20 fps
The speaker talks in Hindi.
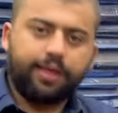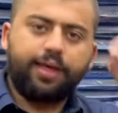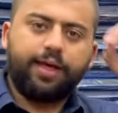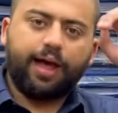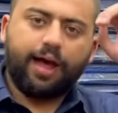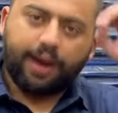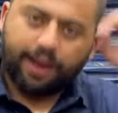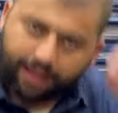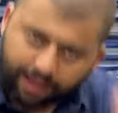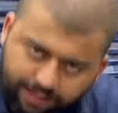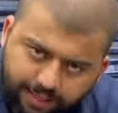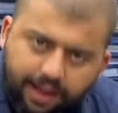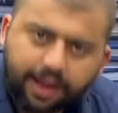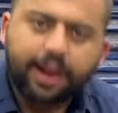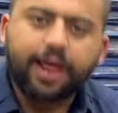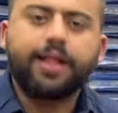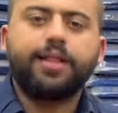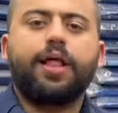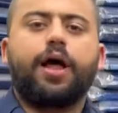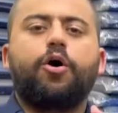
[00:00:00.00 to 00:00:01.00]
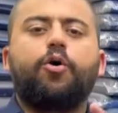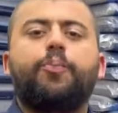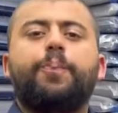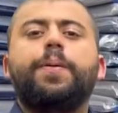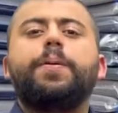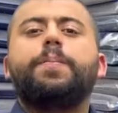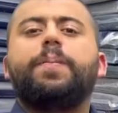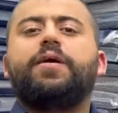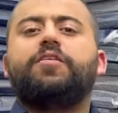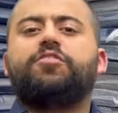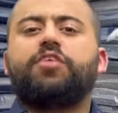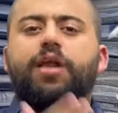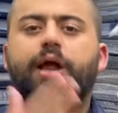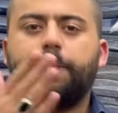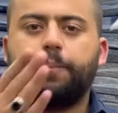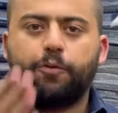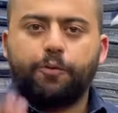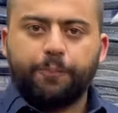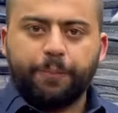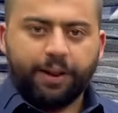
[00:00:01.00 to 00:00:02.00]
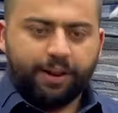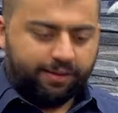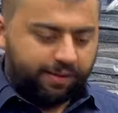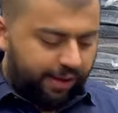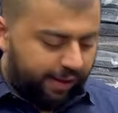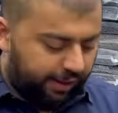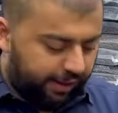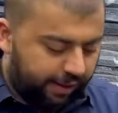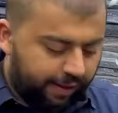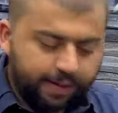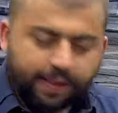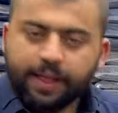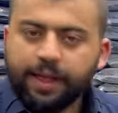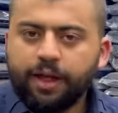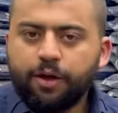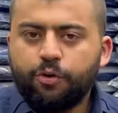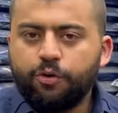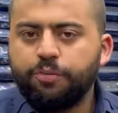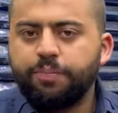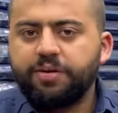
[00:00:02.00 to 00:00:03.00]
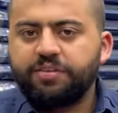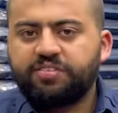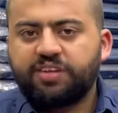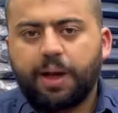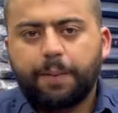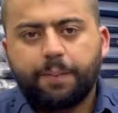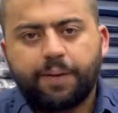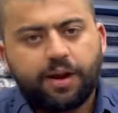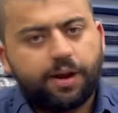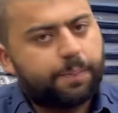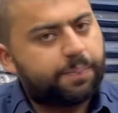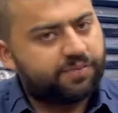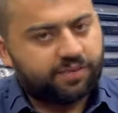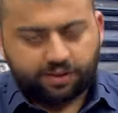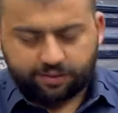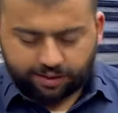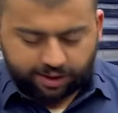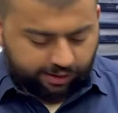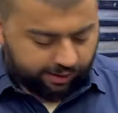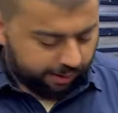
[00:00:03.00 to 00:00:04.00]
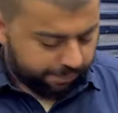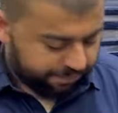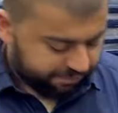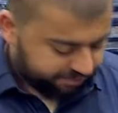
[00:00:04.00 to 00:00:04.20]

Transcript: की अलहदा अलहदा ओपन पिक्चर आपको मिल जाएगी उनमें से आप कलर पसंद करके